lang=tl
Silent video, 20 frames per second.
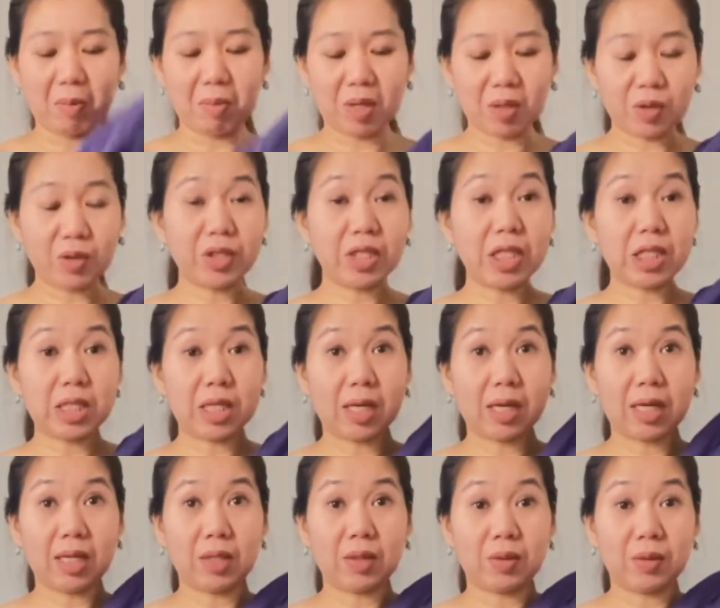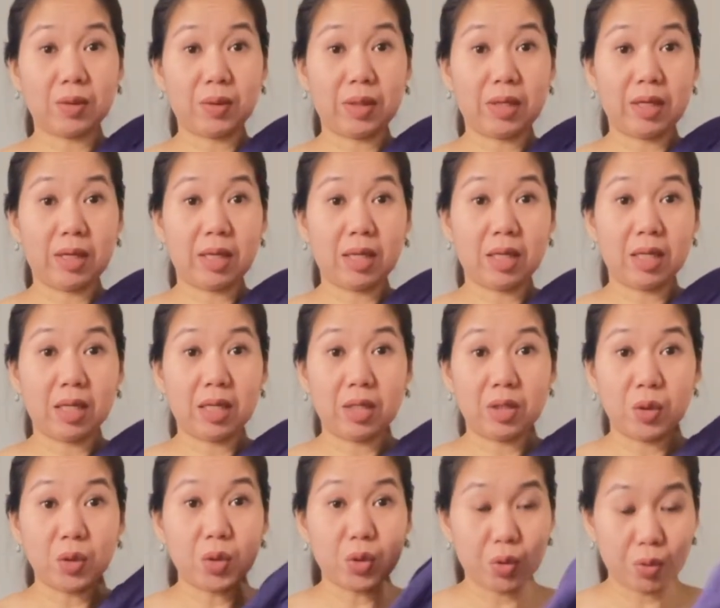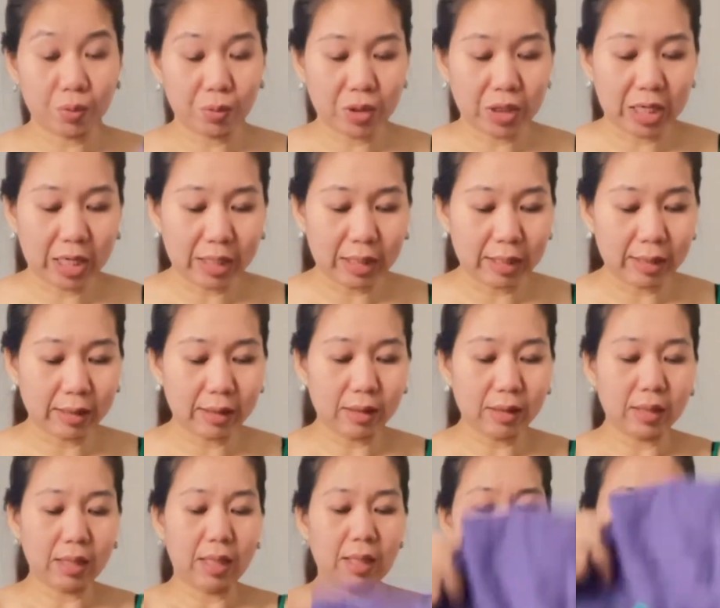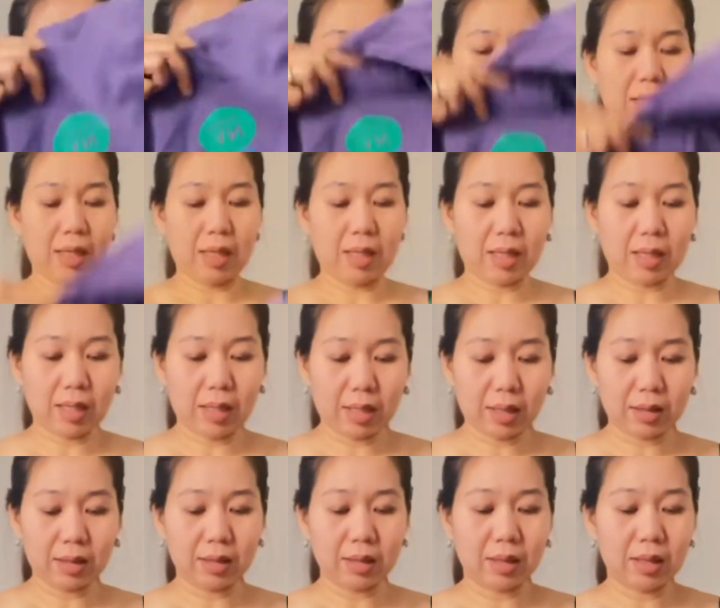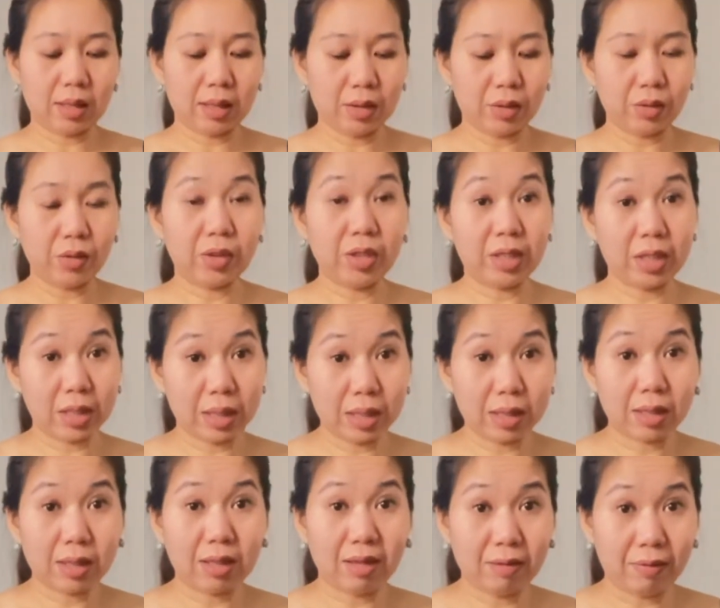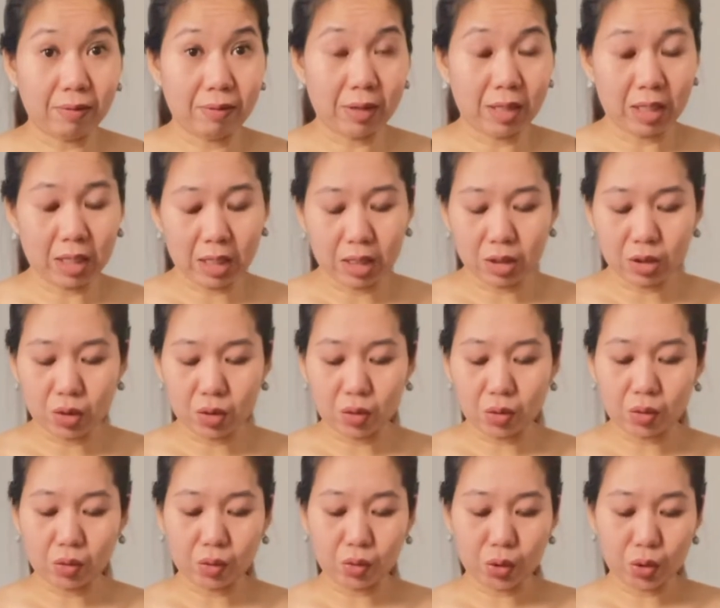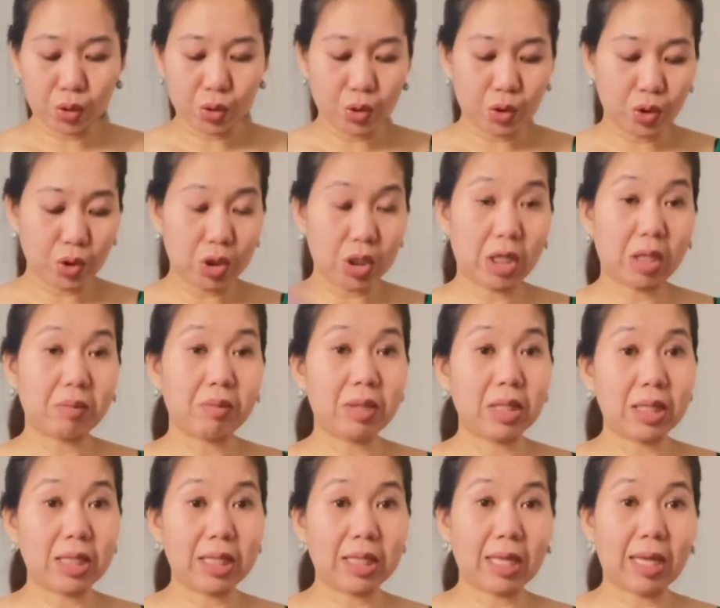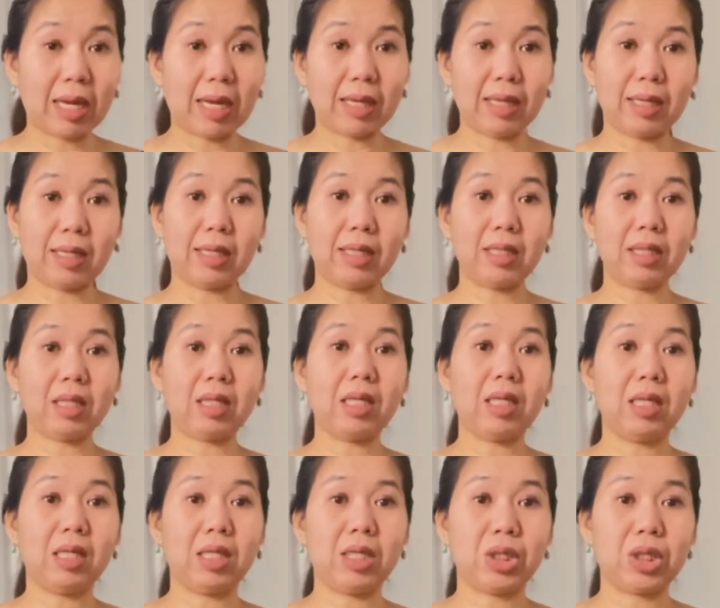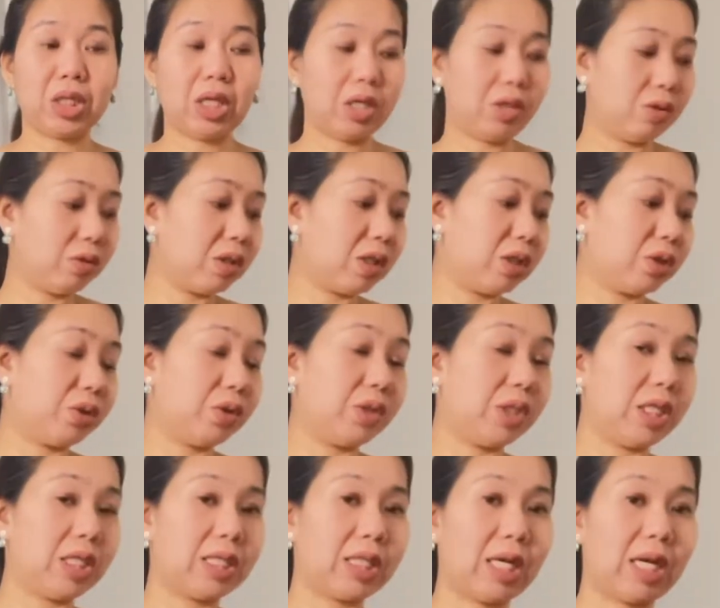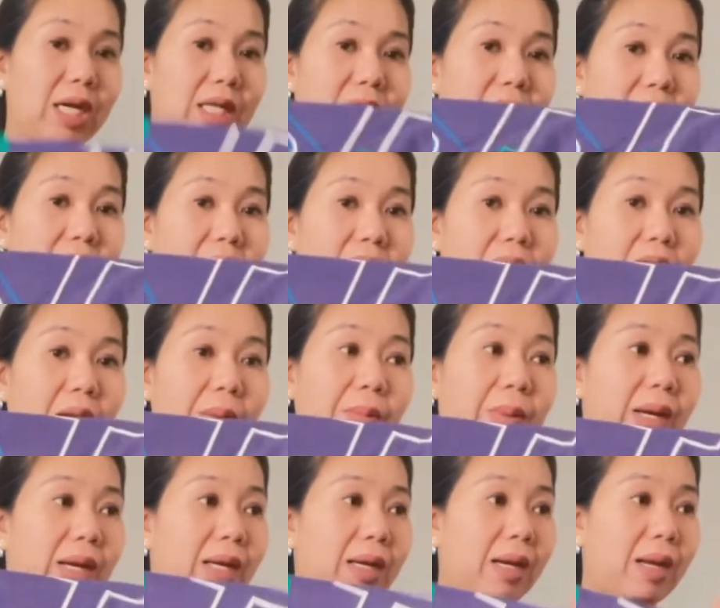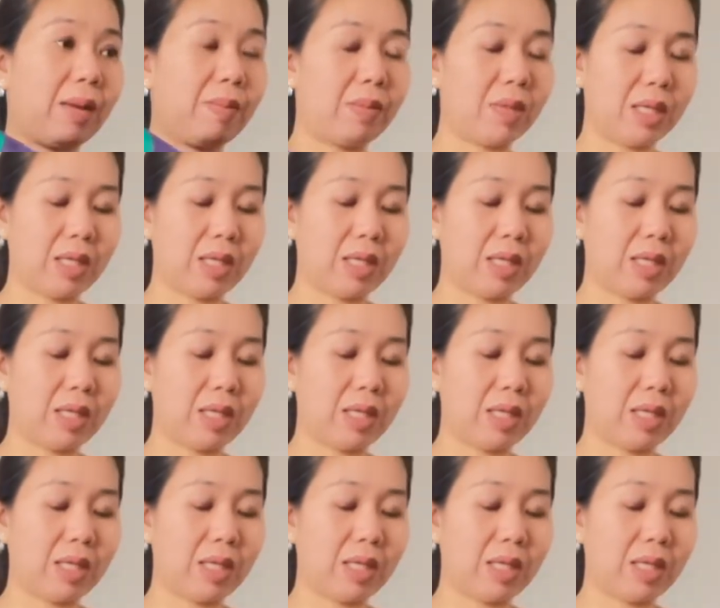Meron din siyang ano, uh, YouTube channel, uh, The Dulis TV. So kung gusto niyo siyang bisitahin, siya yung nag-donate sa atin ng napakaraming